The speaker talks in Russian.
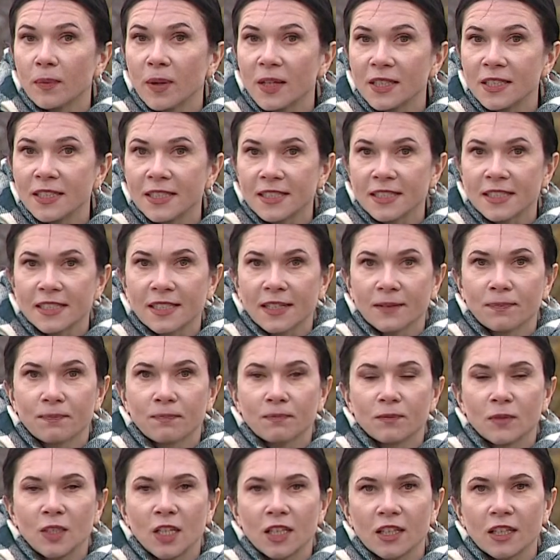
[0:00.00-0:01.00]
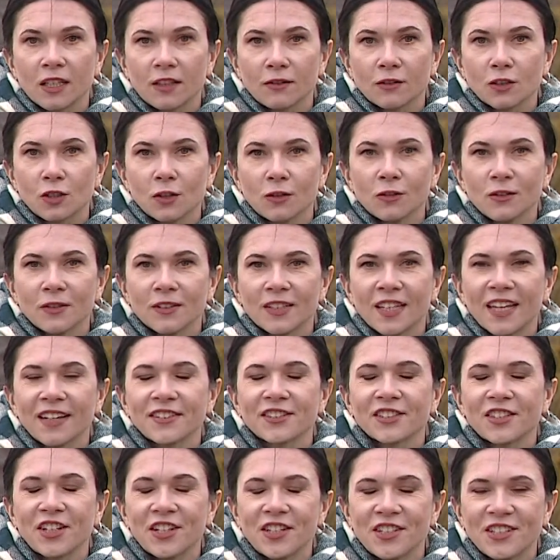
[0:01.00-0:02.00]
понизится. У меня на это все. До
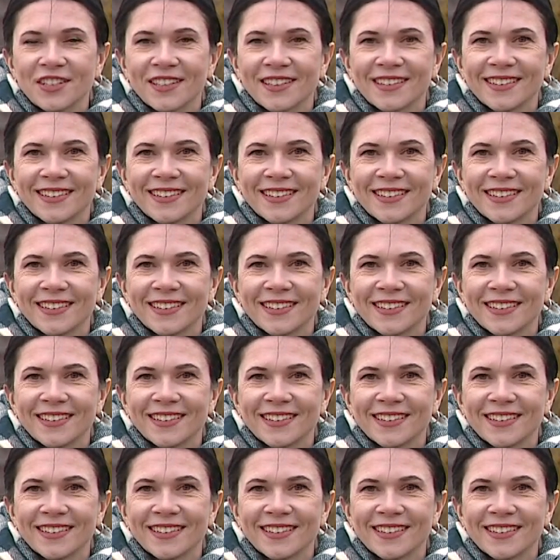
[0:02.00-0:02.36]
встречи!